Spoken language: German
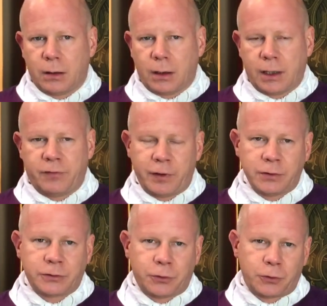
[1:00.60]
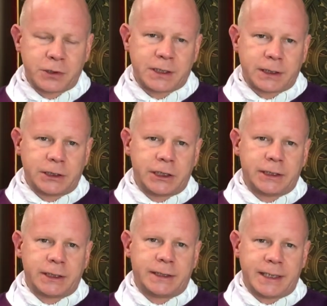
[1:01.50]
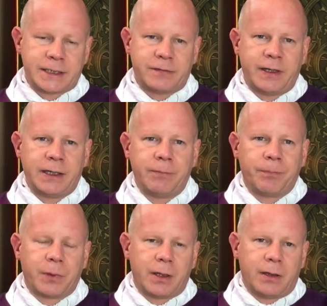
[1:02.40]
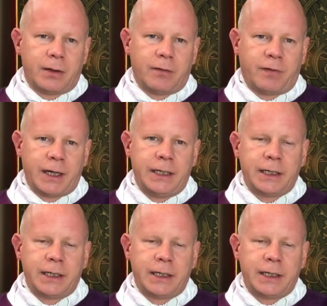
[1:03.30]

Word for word: Eine verirrte Ostergeschichte deswegen, weil hier